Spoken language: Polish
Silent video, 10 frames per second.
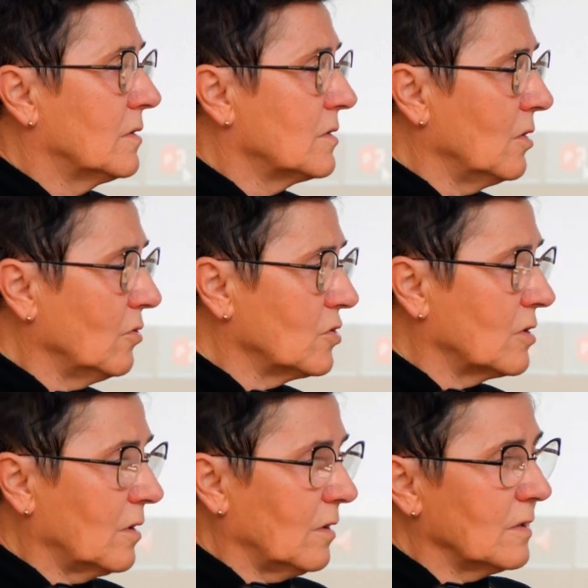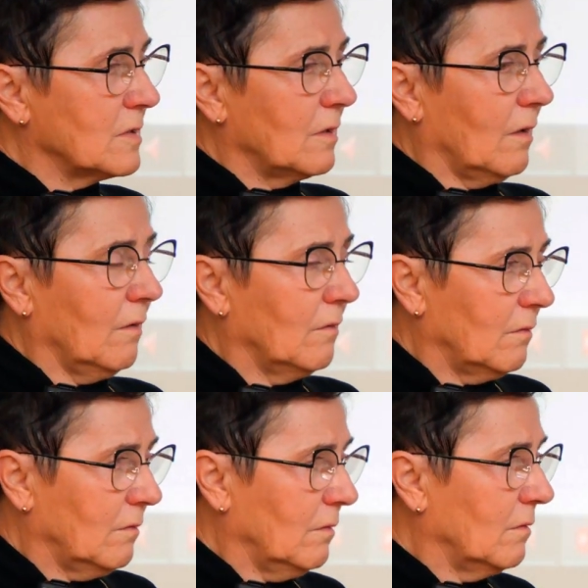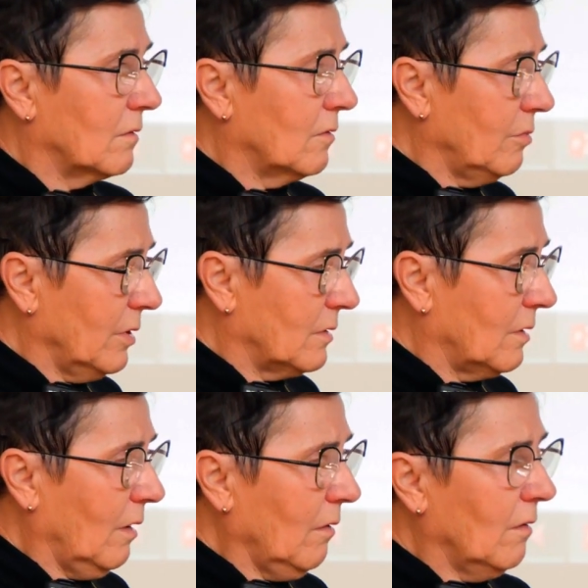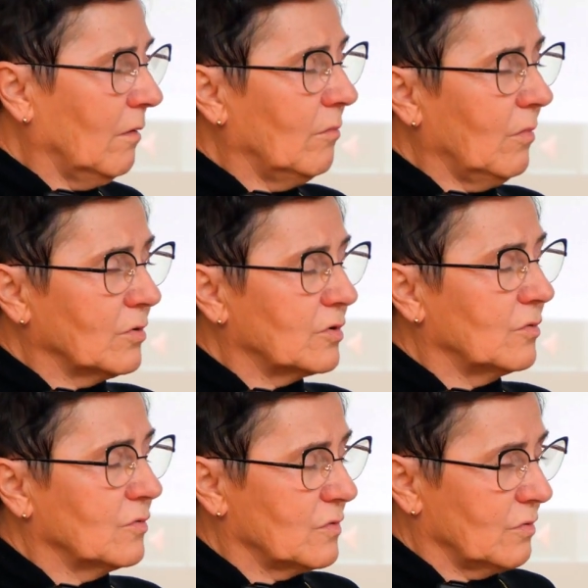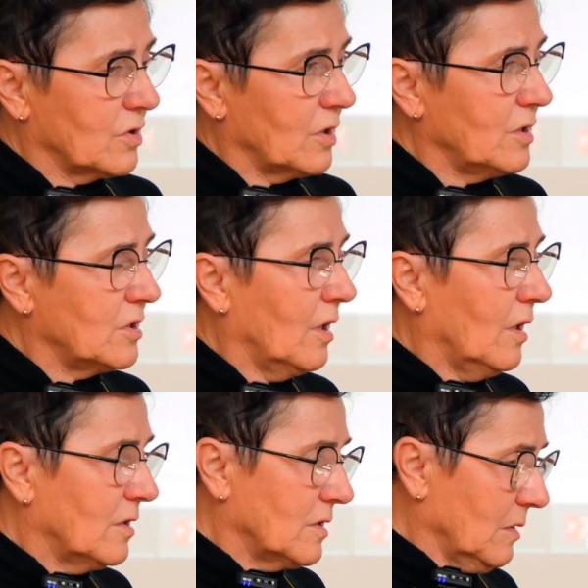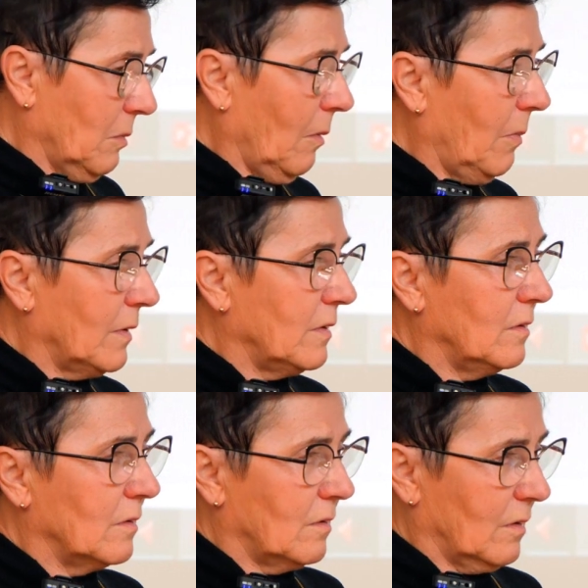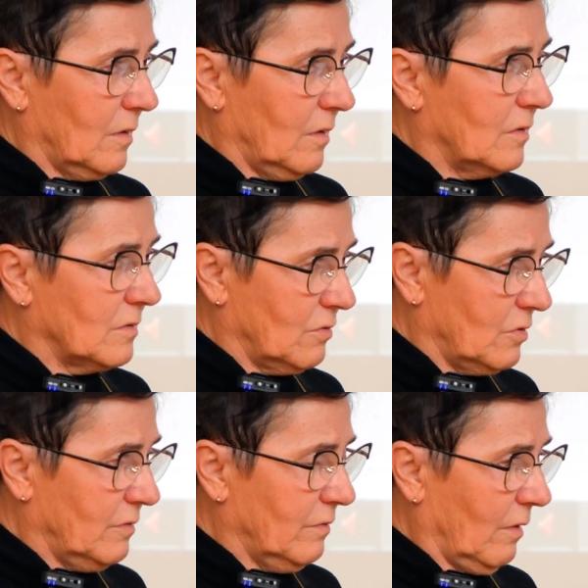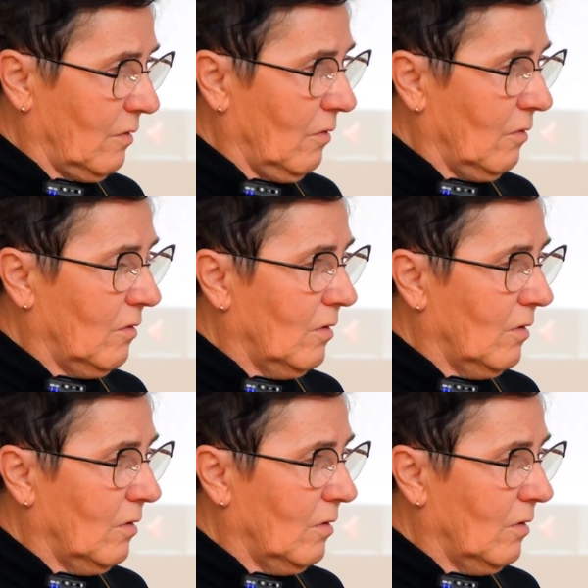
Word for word: Co czternasta y, kobieta może usłyszeć, że ma pani raka złośliwego.